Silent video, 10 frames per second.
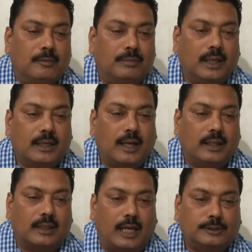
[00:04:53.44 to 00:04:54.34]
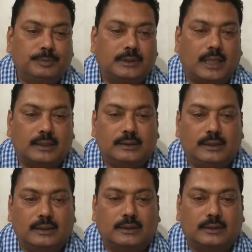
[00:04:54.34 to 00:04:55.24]
बहरहाल राष्ट्रपिता
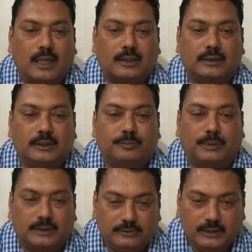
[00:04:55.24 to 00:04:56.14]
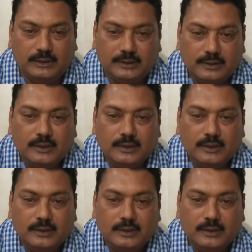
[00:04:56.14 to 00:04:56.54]
की यह तथाकथित पदवी